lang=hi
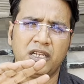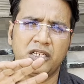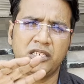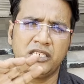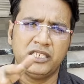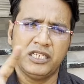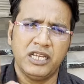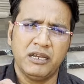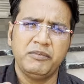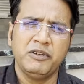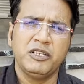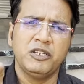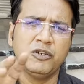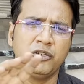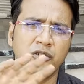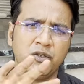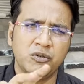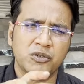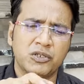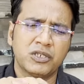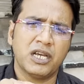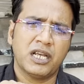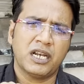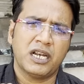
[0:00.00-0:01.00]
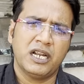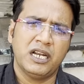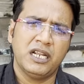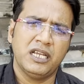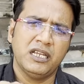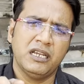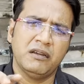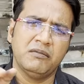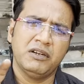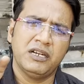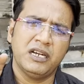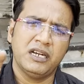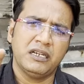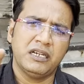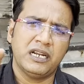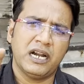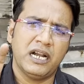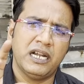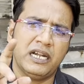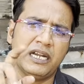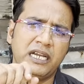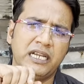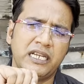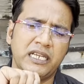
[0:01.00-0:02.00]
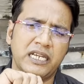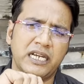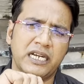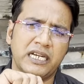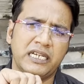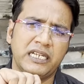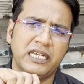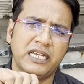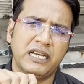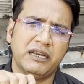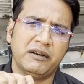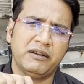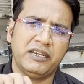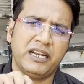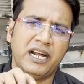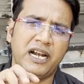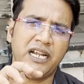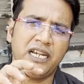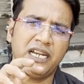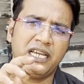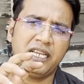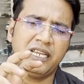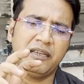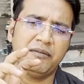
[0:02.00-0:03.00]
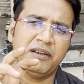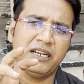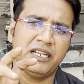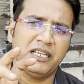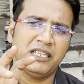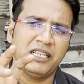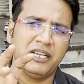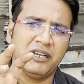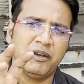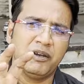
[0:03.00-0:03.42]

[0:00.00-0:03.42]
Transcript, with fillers: ये भी जो यूज कर रहे हैं ये मैंने डालडा की है ठीक है डालडा की मैंने देखा